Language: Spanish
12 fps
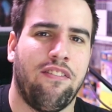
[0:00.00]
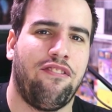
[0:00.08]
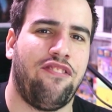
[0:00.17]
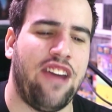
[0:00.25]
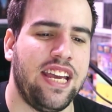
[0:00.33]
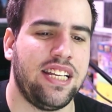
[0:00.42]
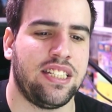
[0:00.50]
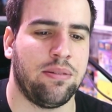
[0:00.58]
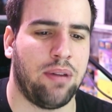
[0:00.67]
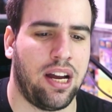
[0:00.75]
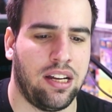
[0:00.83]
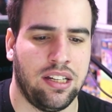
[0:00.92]

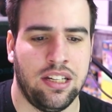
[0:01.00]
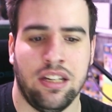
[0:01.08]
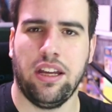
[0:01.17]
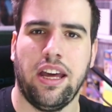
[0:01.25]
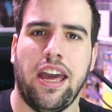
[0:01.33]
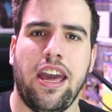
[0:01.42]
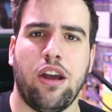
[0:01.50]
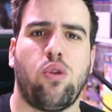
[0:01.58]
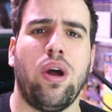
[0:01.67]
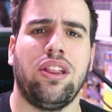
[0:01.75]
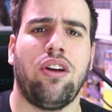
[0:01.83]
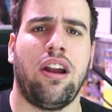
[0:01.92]
feísima. En
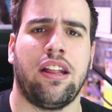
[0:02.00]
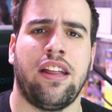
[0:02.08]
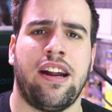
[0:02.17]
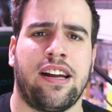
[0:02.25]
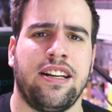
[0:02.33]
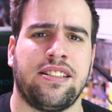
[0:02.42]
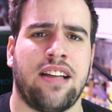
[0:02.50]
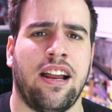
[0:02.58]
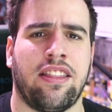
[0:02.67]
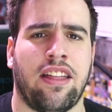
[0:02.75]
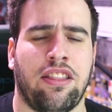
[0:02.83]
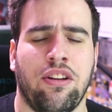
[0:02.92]
cuanto a la
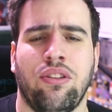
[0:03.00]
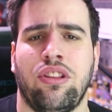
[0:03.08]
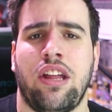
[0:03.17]
teracristalización,